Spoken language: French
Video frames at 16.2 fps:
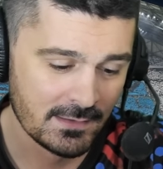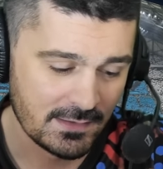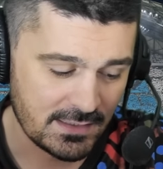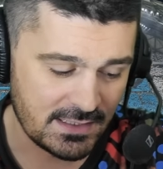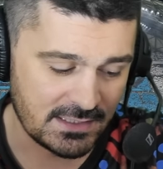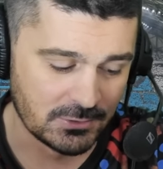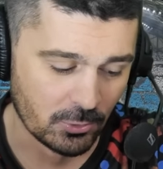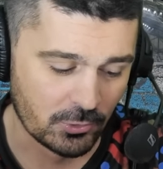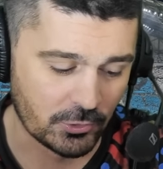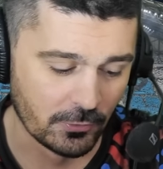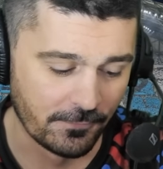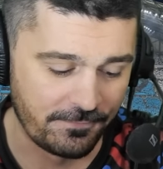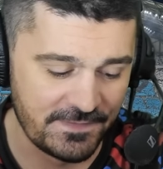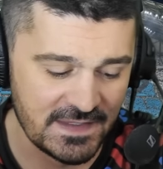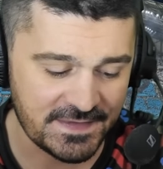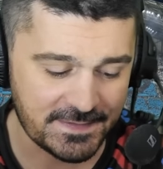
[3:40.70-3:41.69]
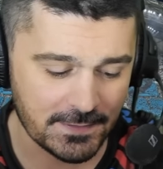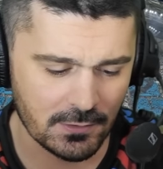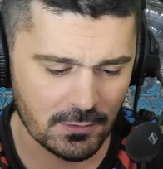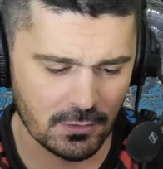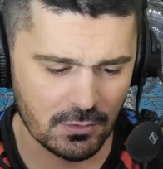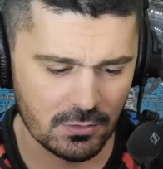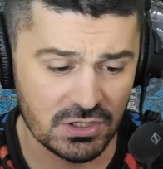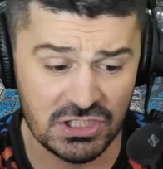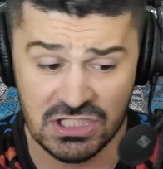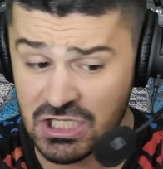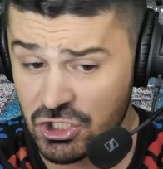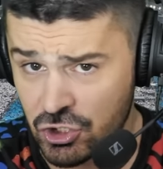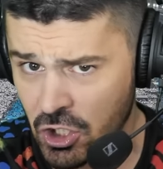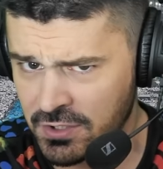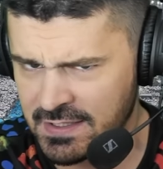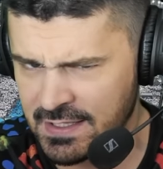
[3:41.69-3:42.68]
Et donc son fils, euh, qui est
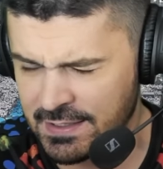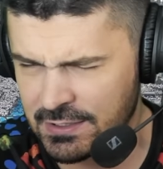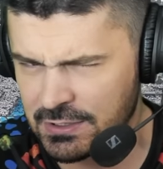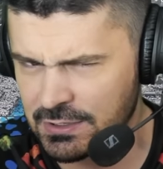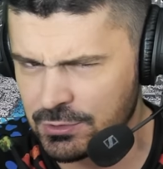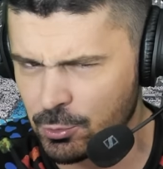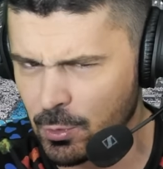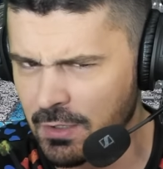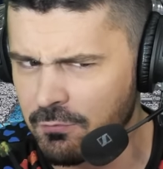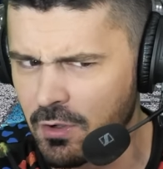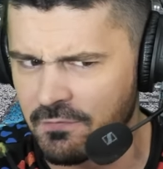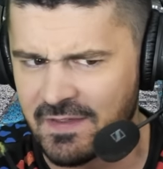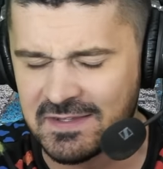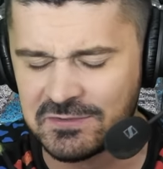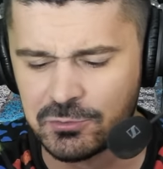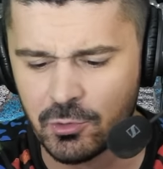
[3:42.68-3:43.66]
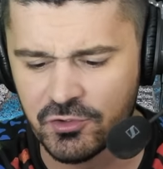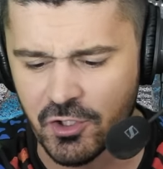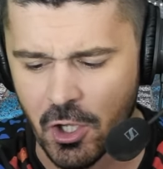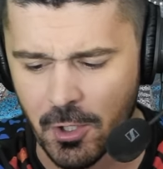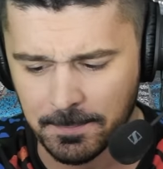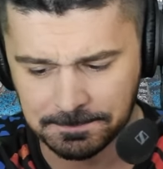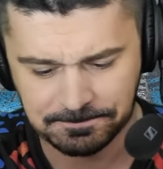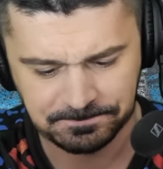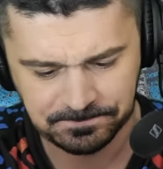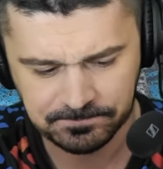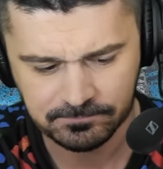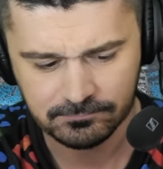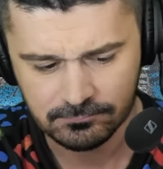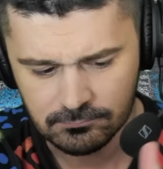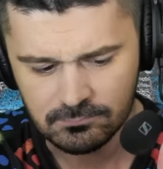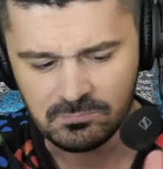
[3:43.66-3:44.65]
jeune, hein, il doit avoir 22 ans,
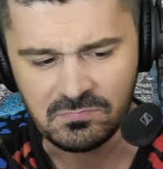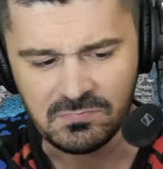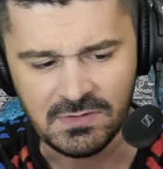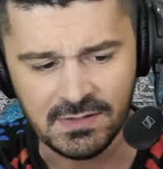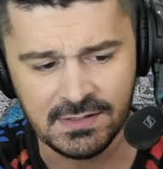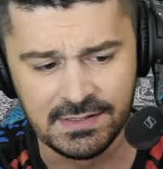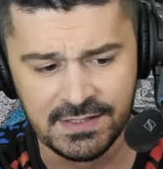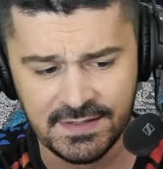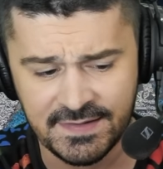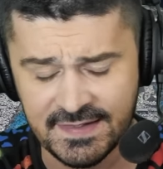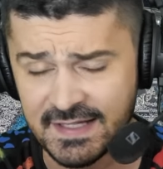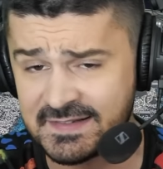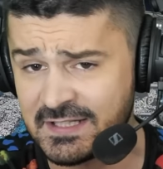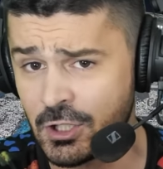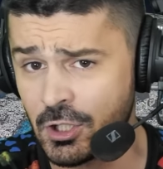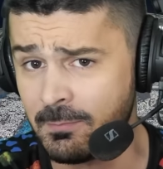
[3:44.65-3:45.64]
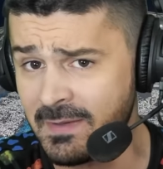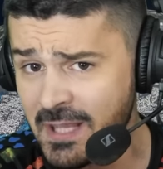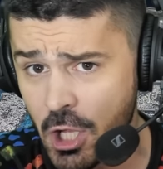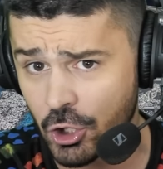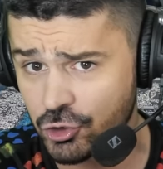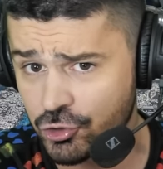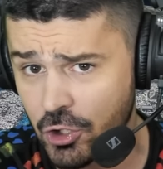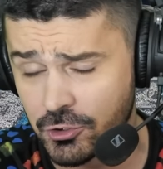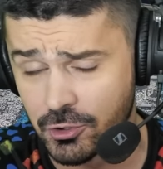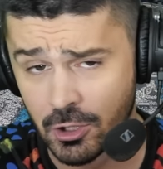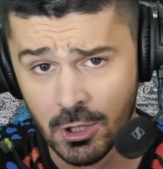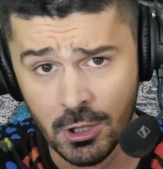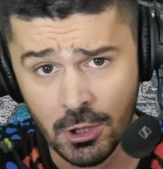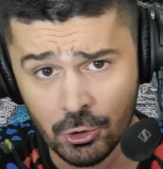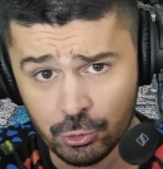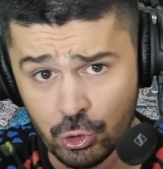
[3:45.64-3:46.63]
ça a été le meilleur jeune
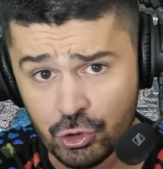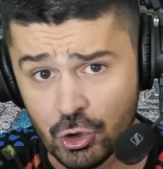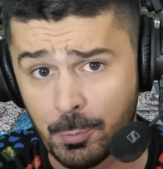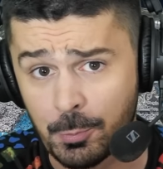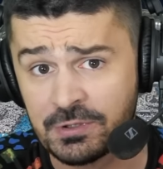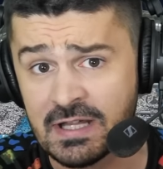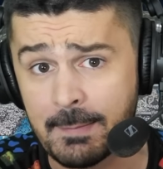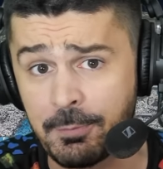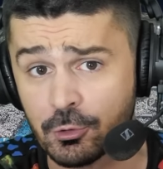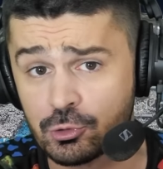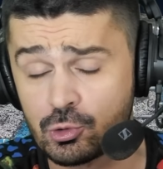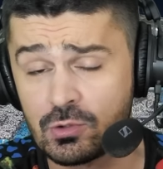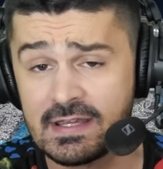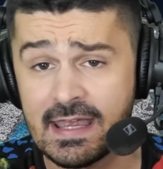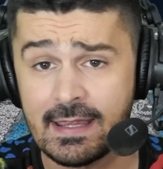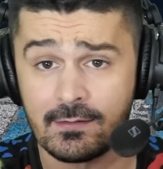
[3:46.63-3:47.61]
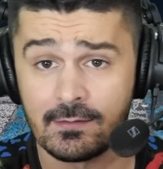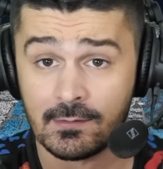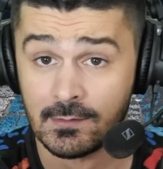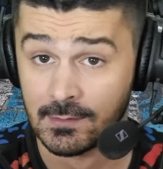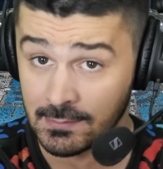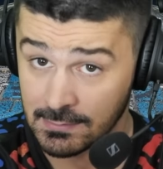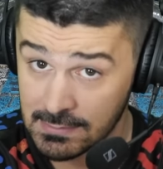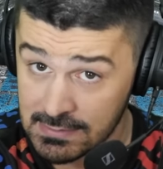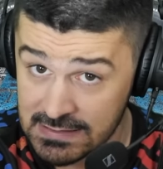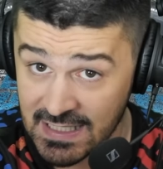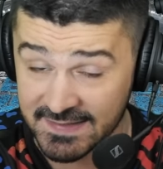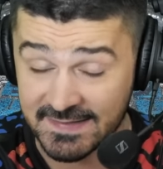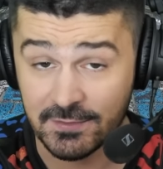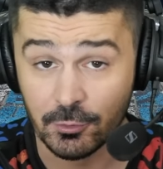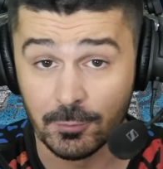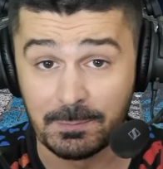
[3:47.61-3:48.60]
du championnat portugais la
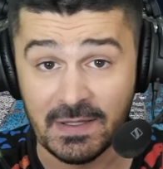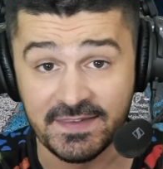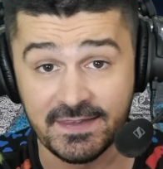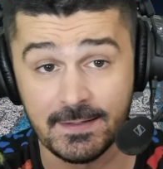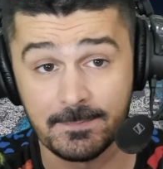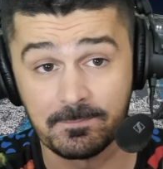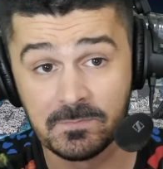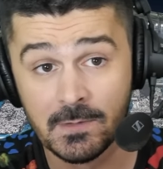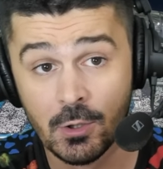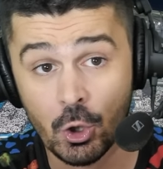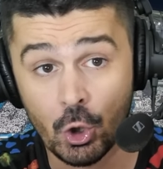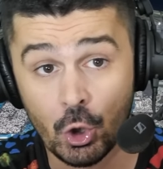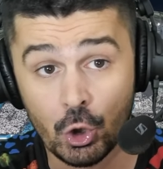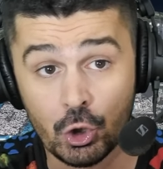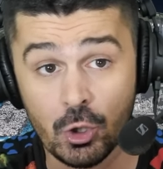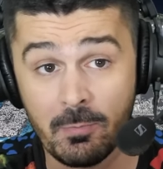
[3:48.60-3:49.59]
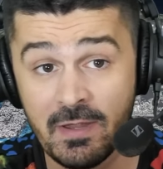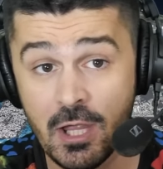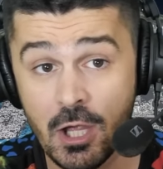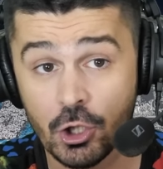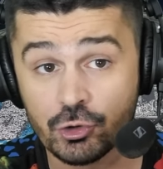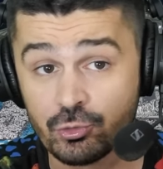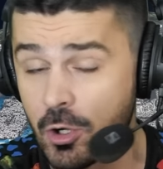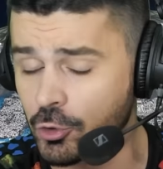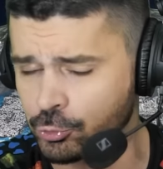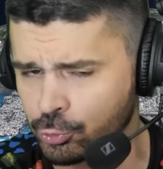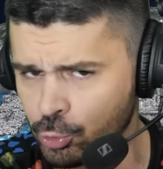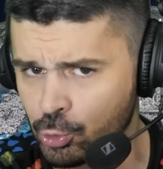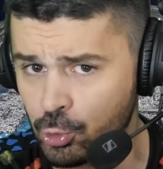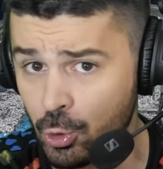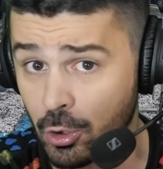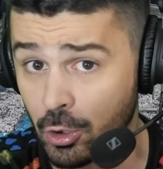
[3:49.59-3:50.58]
saison passée le meilleur joueur tout
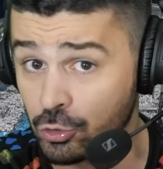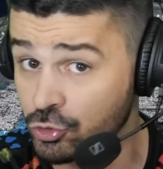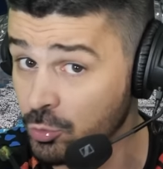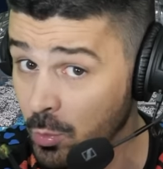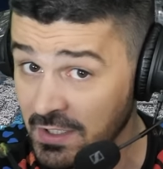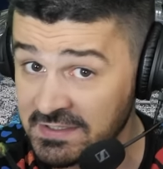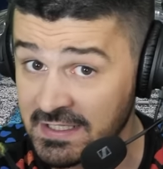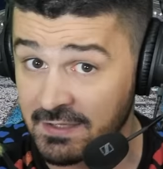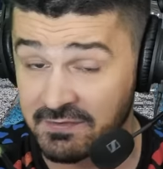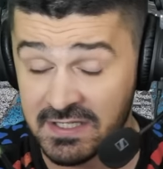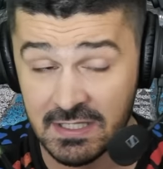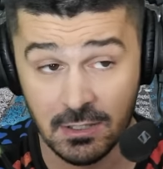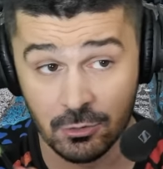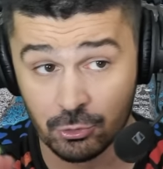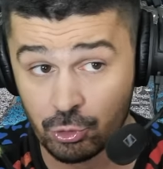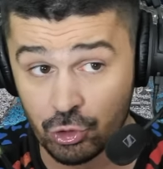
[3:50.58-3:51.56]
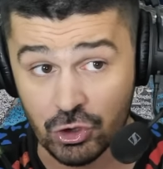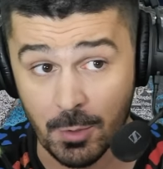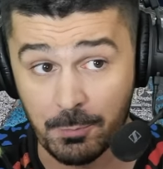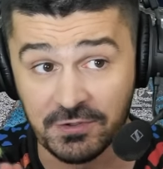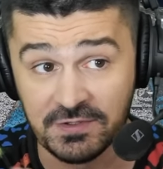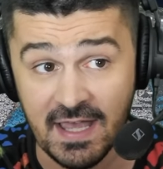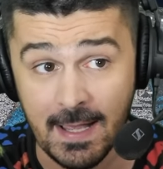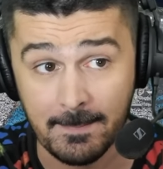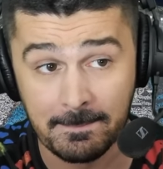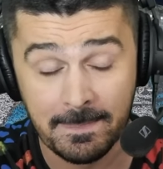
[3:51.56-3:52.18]
court euh, du mois d'avril du championnat.